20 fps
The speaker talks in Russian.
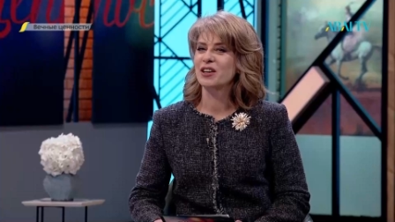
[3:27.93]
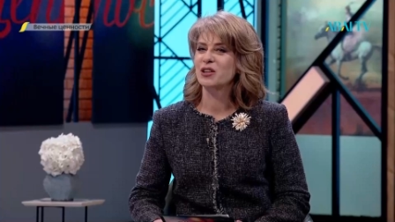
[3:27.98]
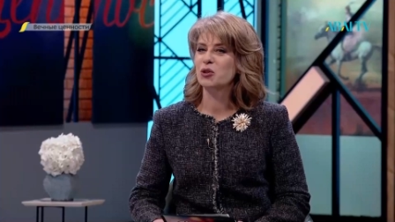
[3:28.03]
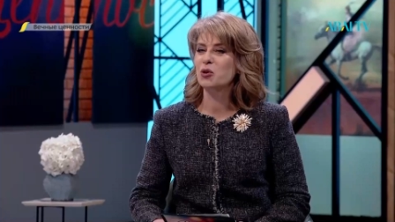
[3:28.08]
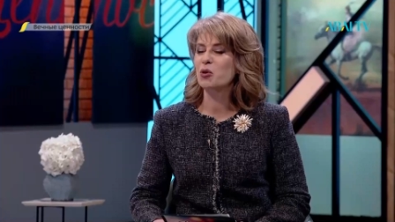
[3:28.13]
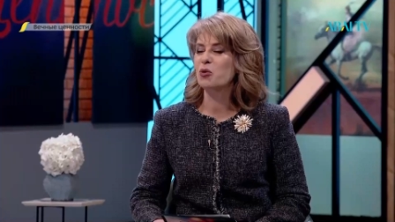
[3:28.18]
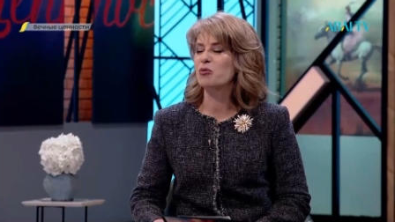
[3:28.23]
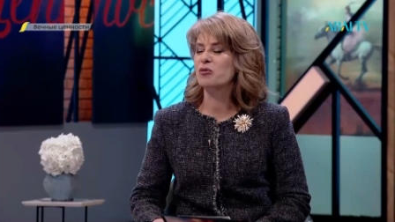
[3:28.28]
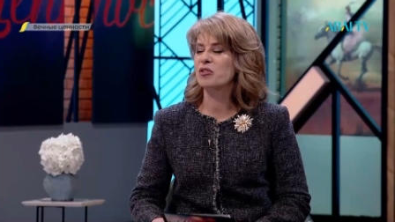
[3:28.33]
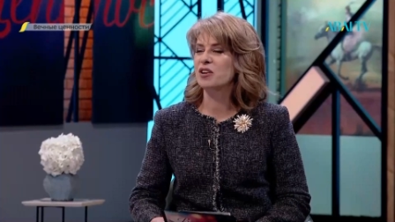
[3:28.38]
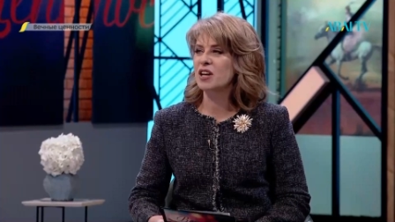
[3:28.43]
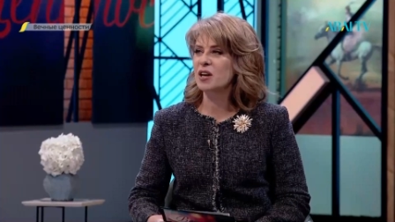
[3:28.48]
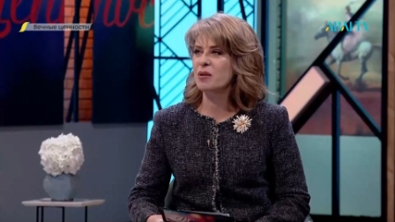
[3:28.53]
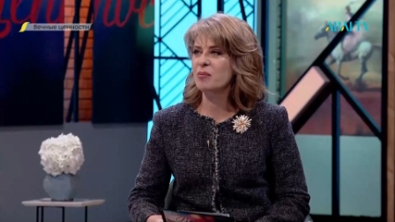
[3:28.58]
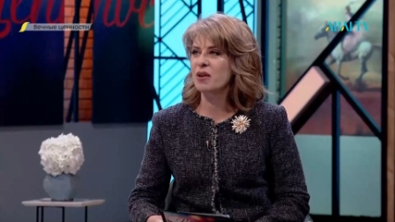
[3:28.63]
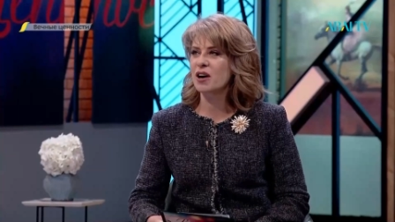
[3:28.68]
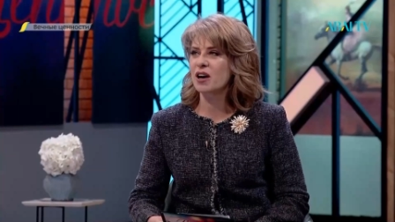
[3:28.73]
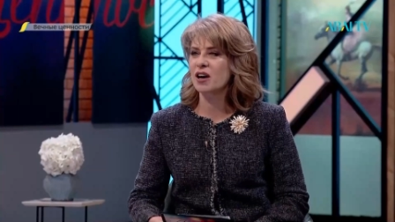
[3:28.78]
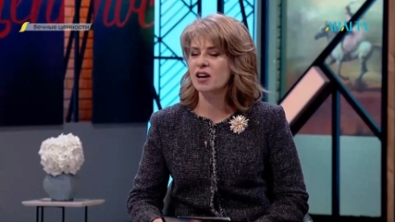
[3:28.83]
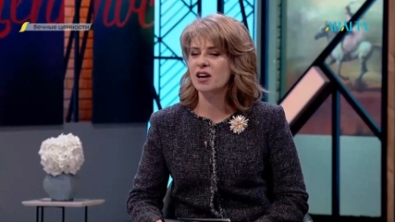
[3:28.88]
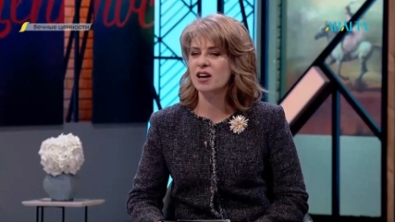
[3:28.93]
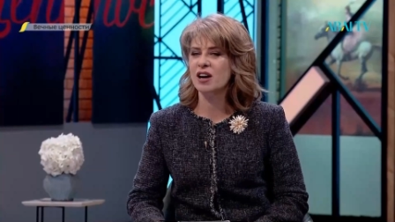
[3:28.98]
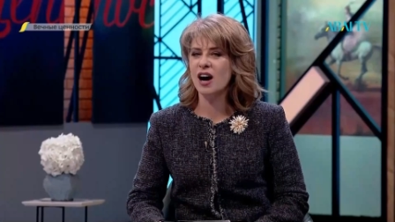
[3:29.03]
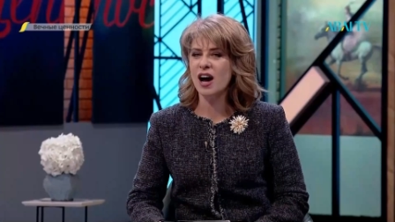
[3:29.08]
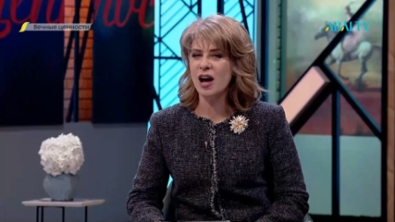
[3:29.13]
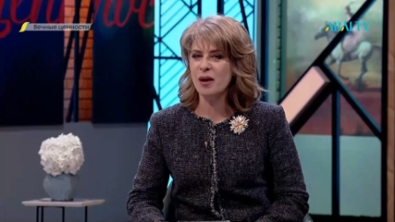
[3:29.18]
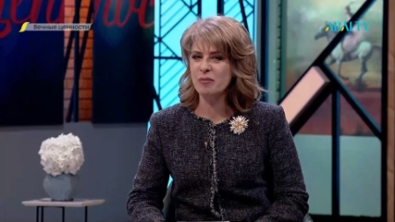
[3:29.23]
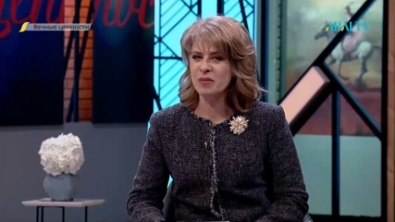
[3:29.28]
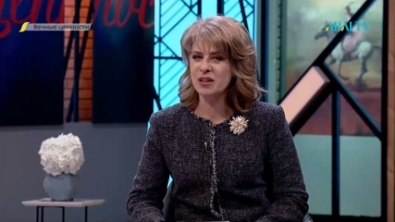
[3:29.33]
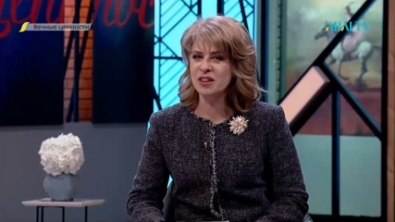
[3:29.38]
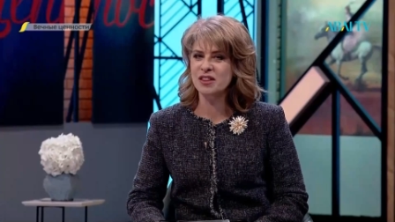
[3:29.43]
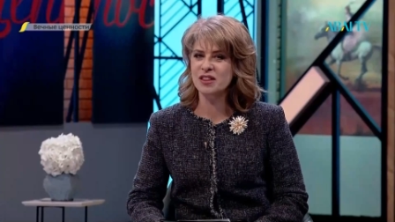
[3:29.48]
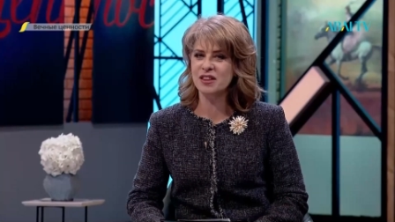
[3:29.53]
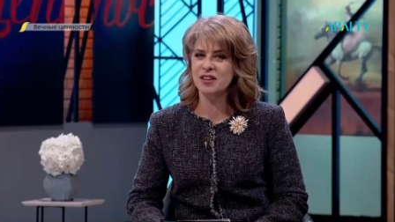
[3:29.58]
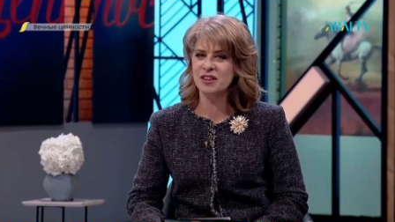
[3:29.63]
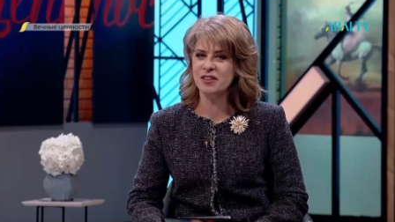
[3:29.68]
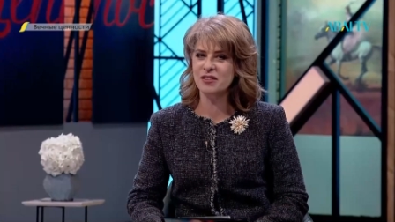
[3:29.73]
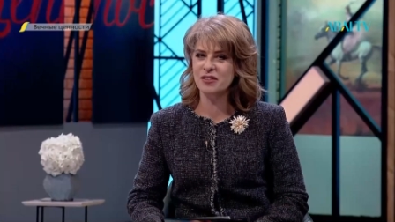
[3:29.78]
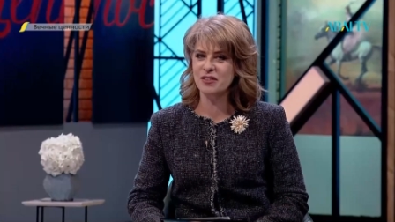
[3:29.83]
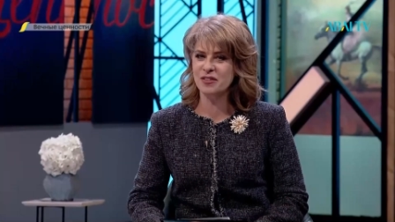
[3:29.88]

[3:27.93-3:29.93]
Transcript: то время каменный